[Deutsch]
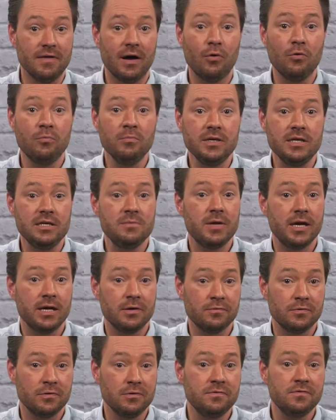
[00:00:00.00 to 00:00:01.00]
Warum
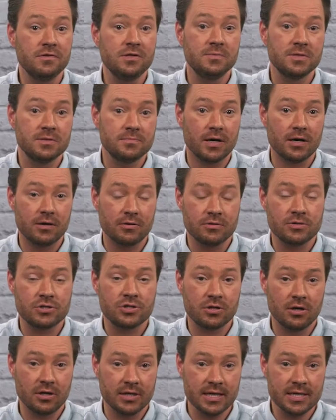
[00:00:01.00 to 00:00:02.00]
eBay Fulfillment bei
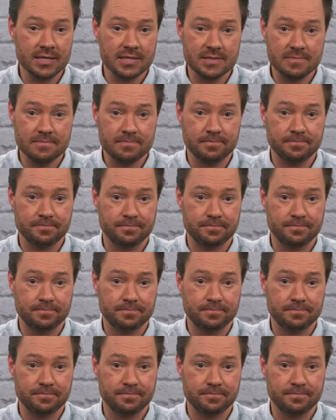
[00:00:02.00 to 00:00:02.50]
Orange Connex?